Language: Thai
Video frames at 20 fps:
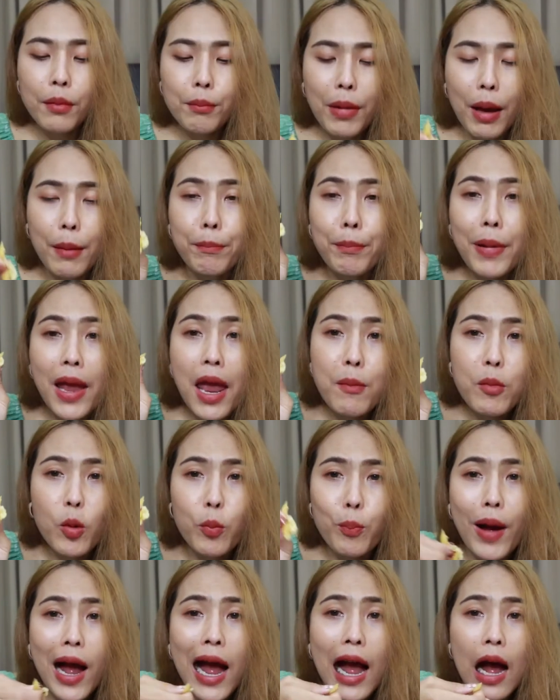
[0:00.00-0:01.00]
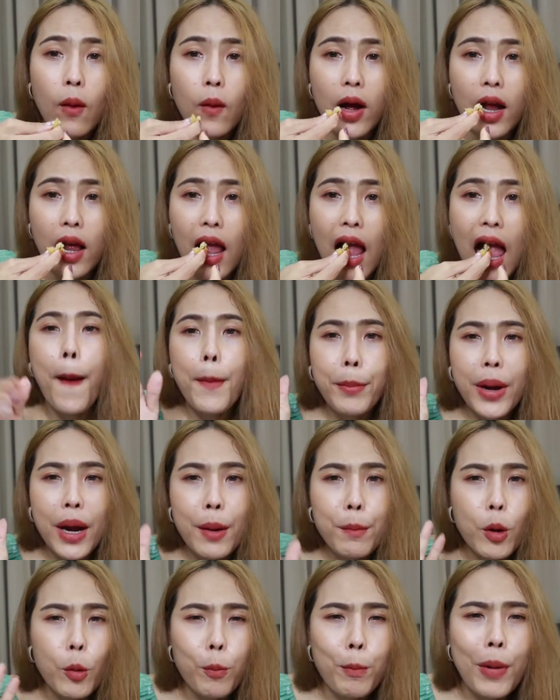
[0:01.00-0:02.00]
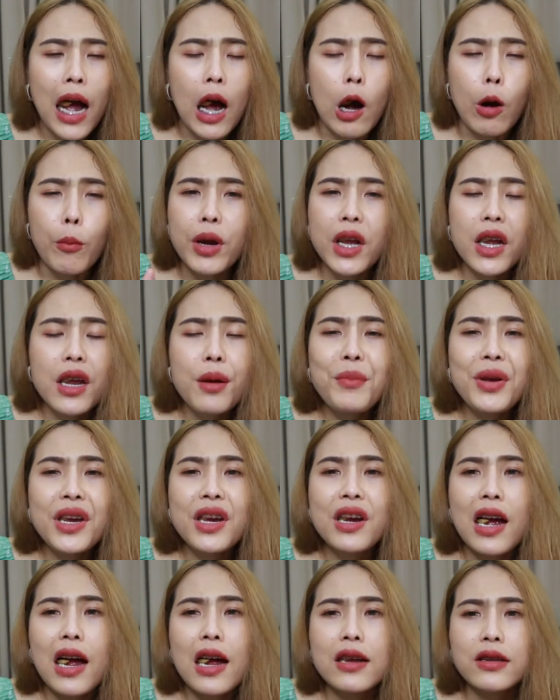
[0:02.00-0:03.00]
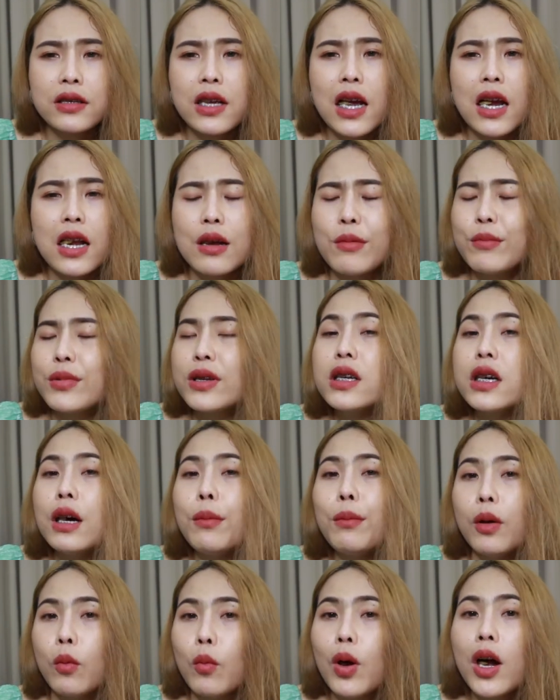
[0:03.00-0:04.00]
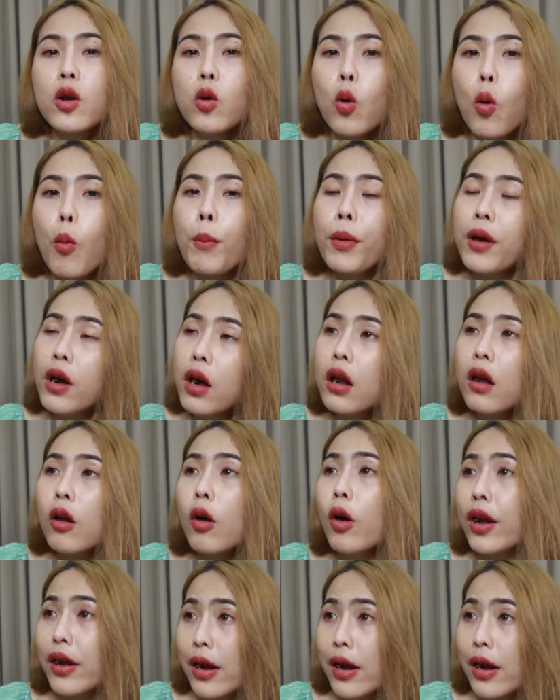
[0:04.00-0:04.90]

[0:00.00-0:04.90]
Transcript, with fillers: แบบแป้งเปล่าๆอ่ะแป้งเปล่าๆไม่ได้มีการใส่น้ำเชื่อมหรือว่านมก็อร่อย